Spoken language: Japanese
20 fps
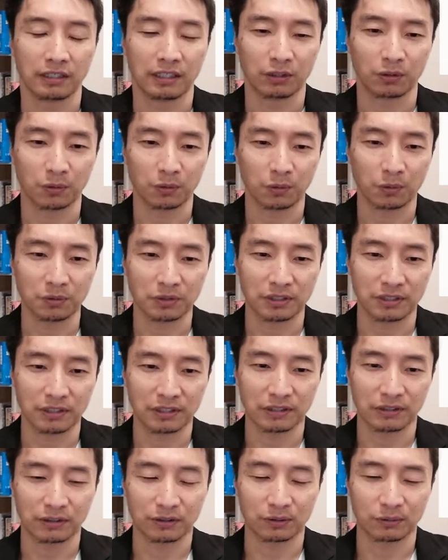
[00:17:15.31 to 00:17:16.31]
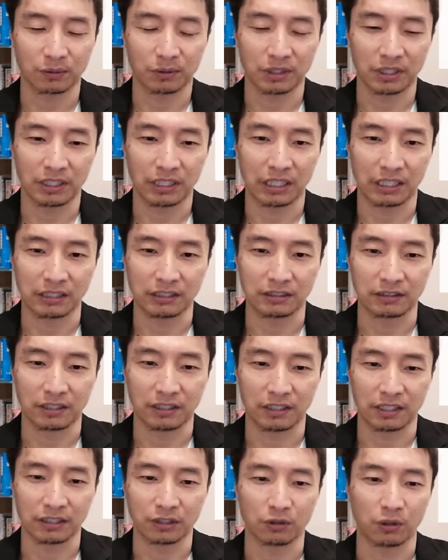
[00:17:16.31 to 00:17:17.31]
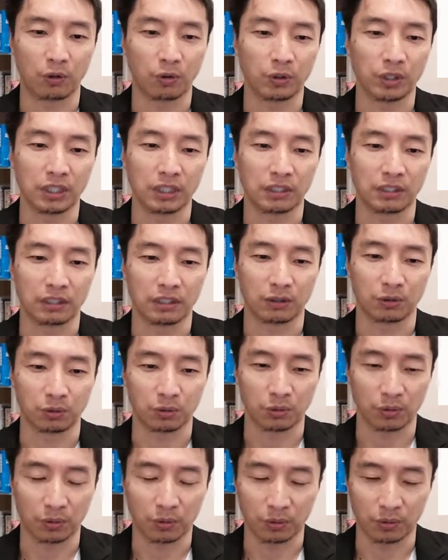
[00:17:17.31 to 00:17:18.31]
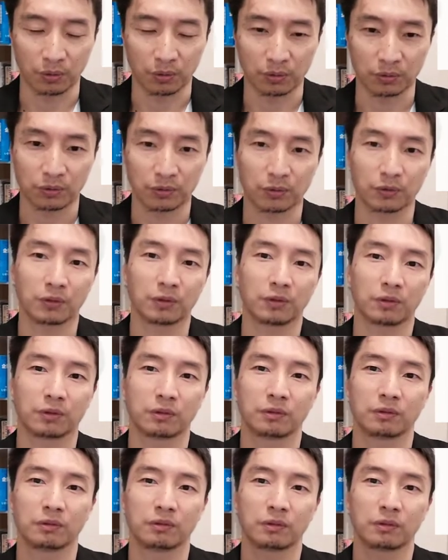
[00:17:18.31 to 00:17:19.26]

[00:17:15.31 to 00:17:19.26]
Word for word: で、その事実を理解していない人が多いっていうのと、その、